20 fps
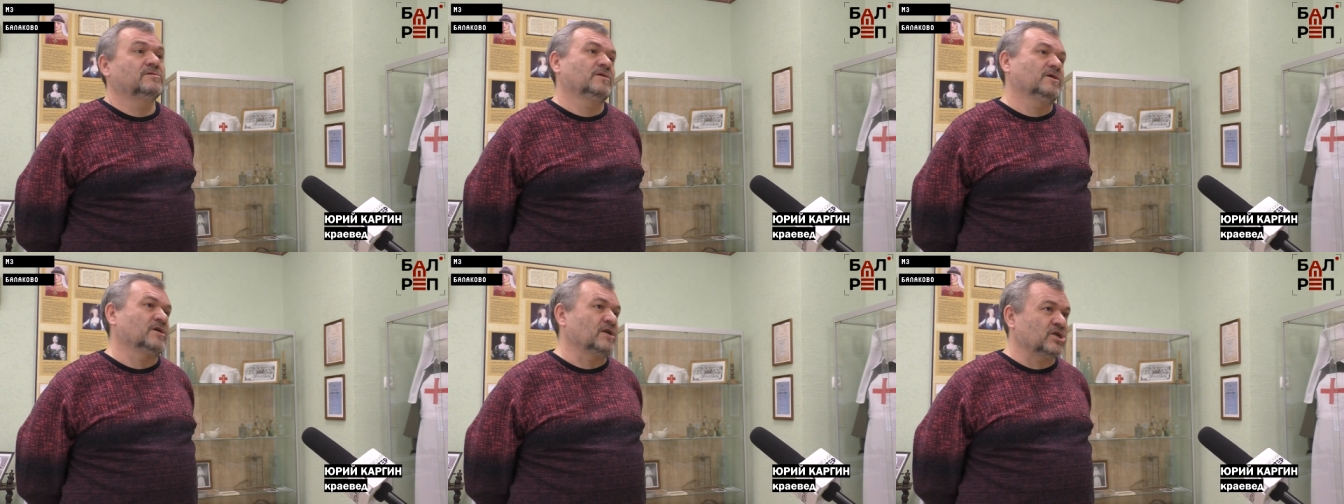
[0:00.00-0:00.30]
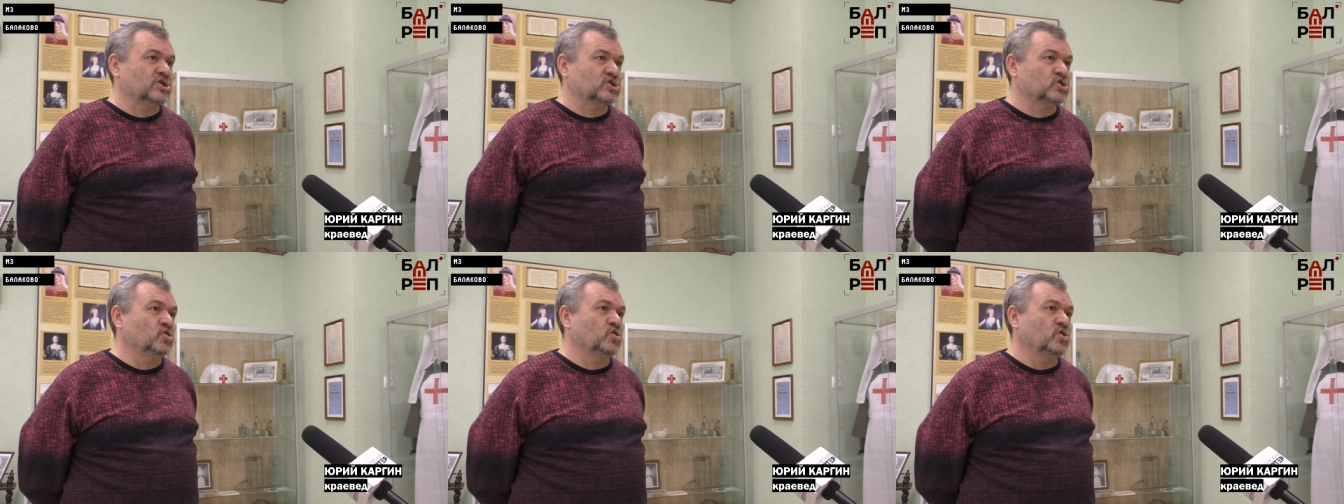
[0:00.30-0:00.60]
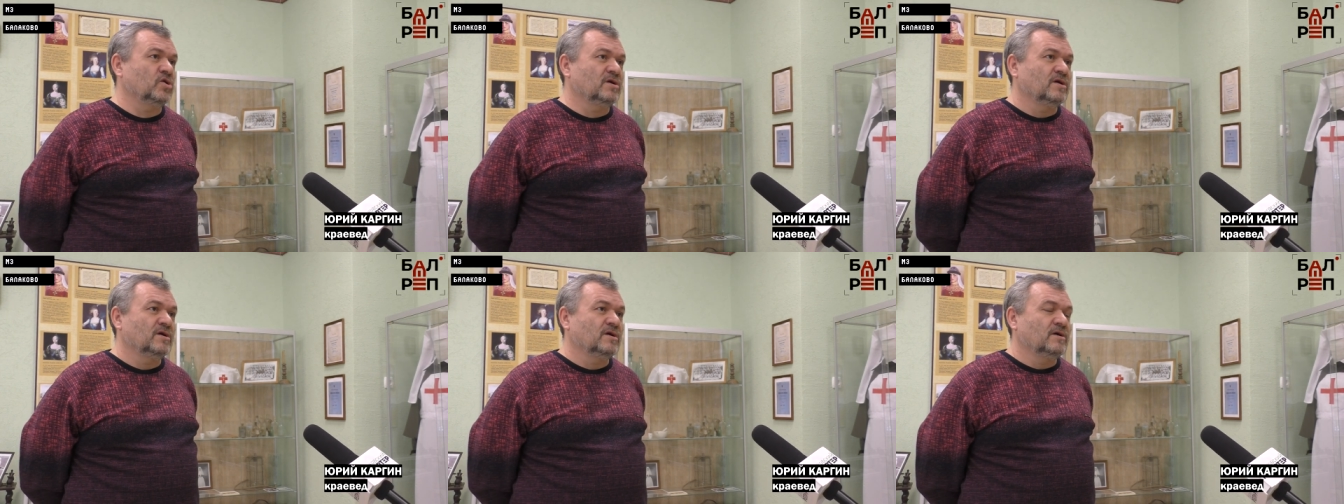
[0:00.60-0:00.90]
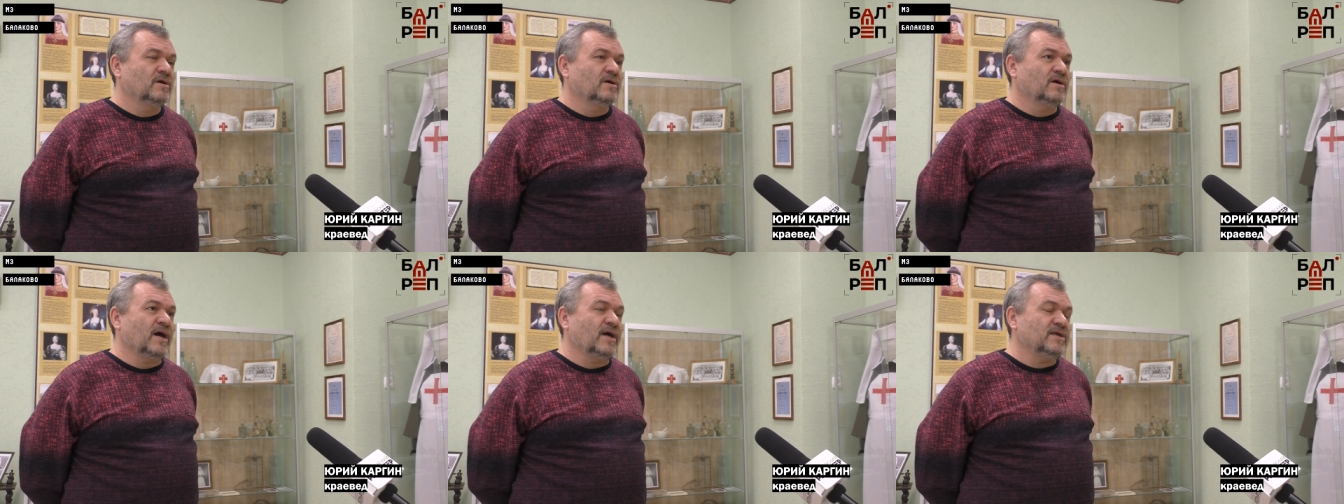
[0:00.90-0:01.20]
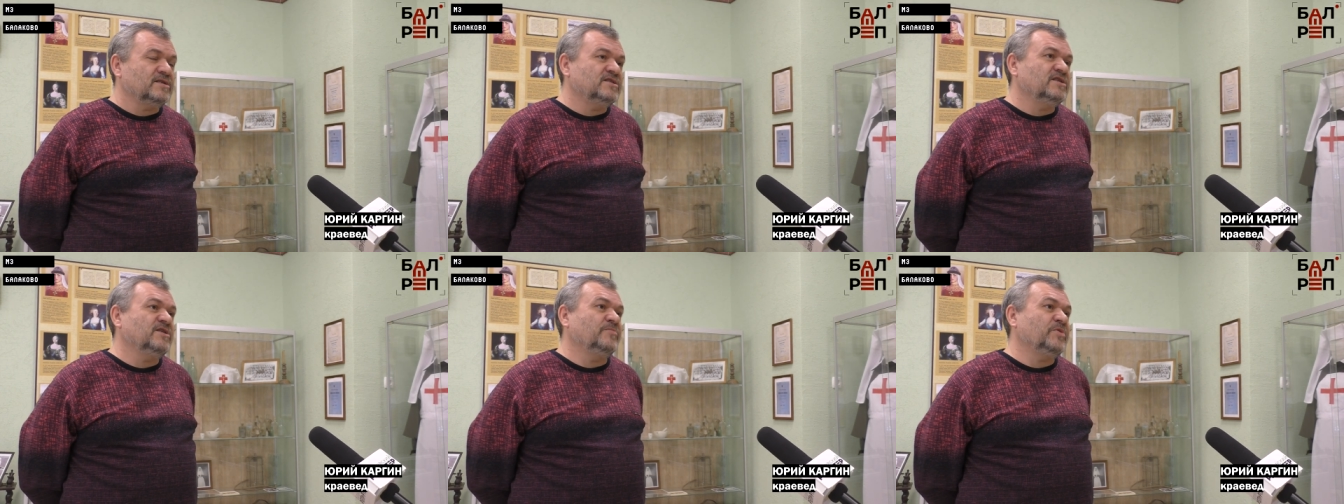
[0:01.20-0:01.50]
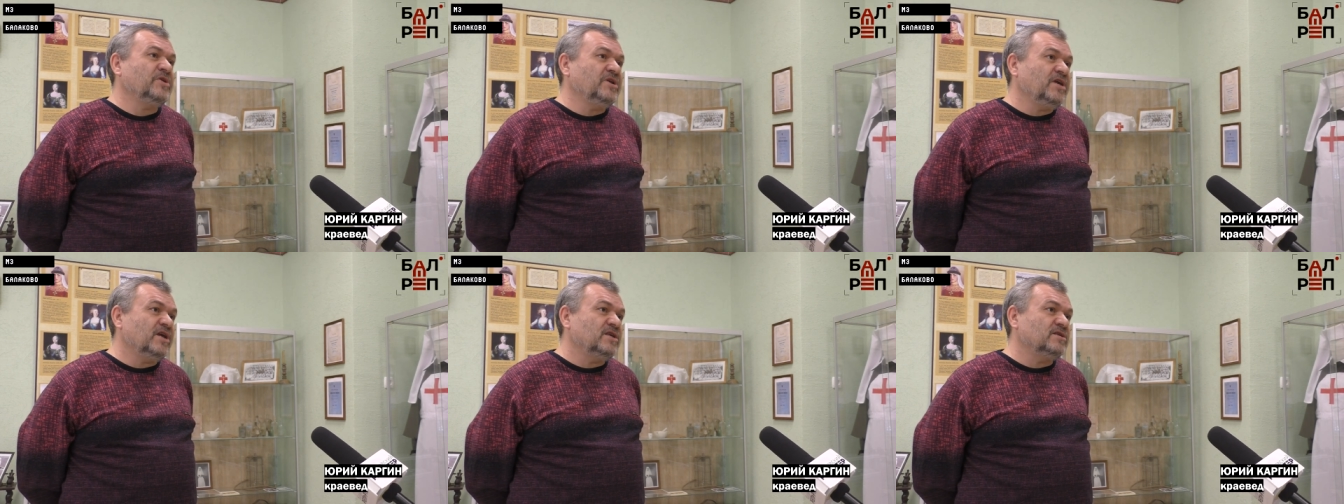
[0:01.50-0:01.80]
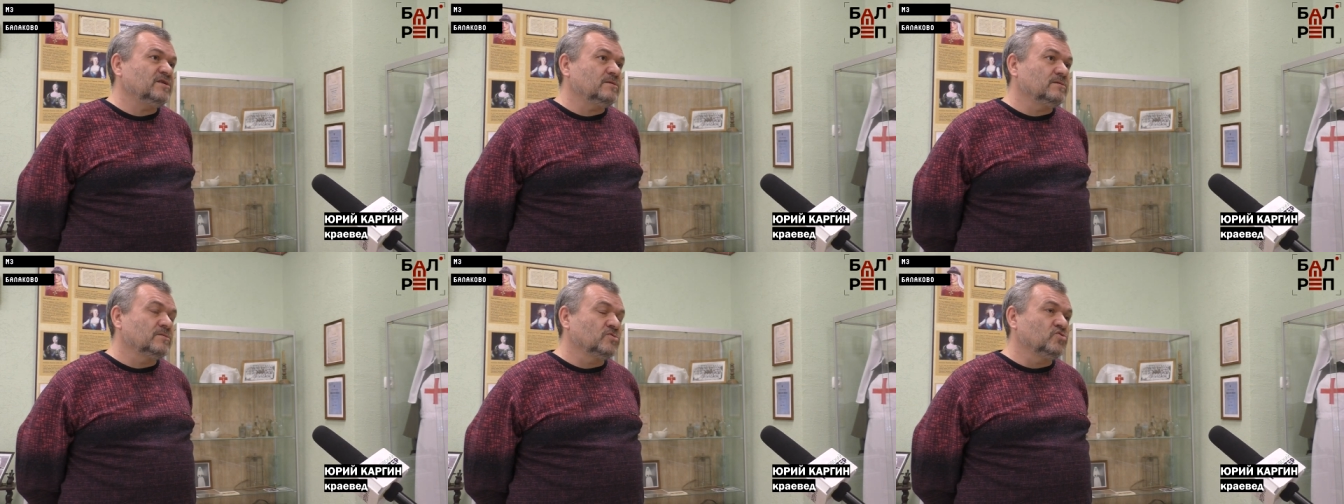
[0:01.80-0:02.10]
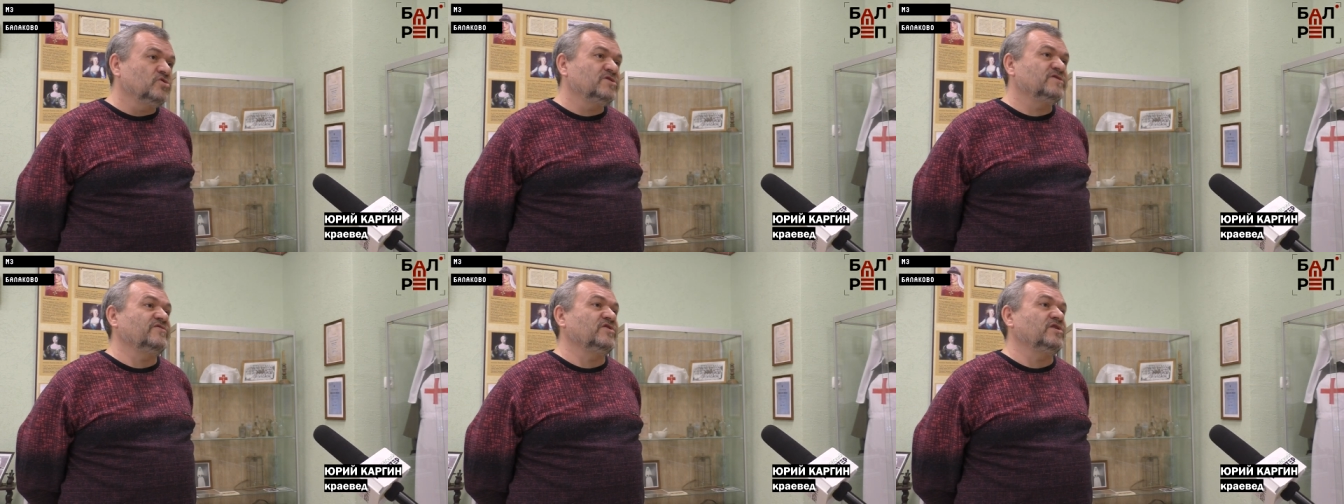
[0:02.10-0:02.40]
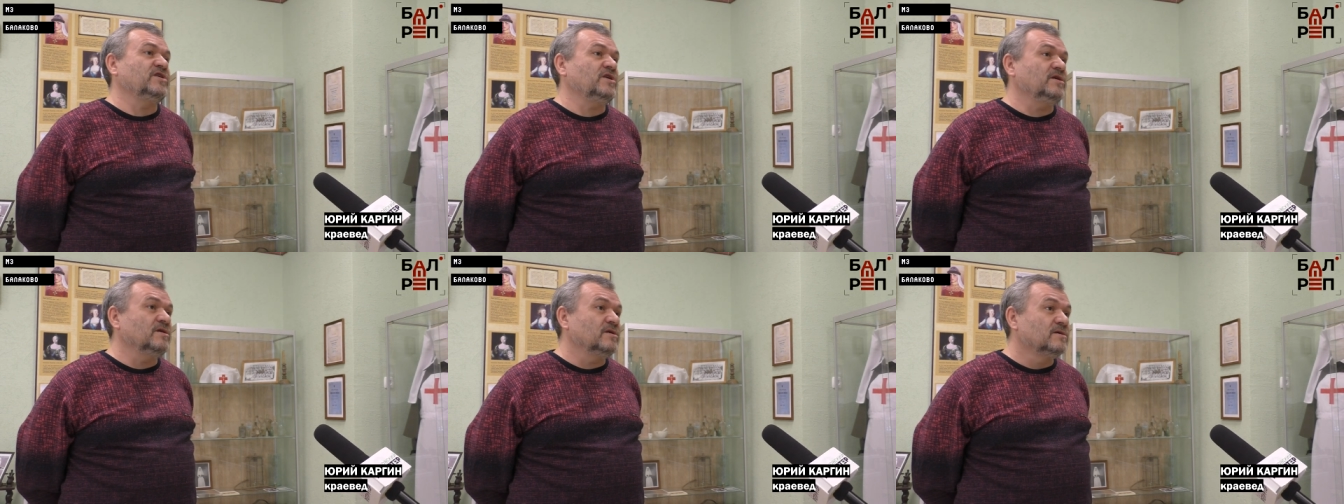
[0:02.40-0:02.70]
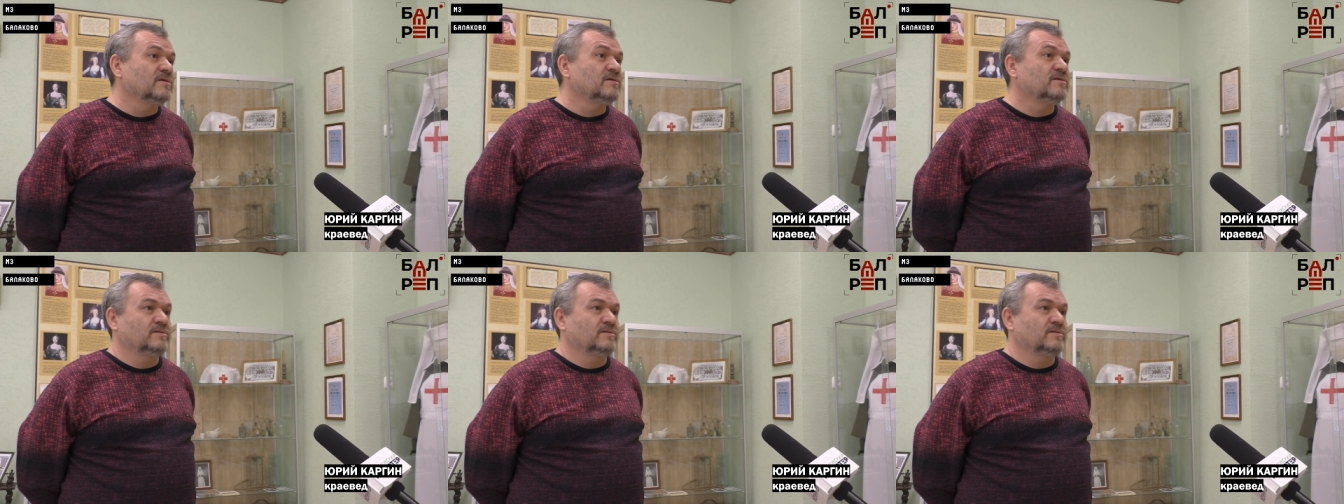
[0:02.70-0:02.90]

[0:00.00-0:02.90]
Хорошо. А если не приедет, ну извини.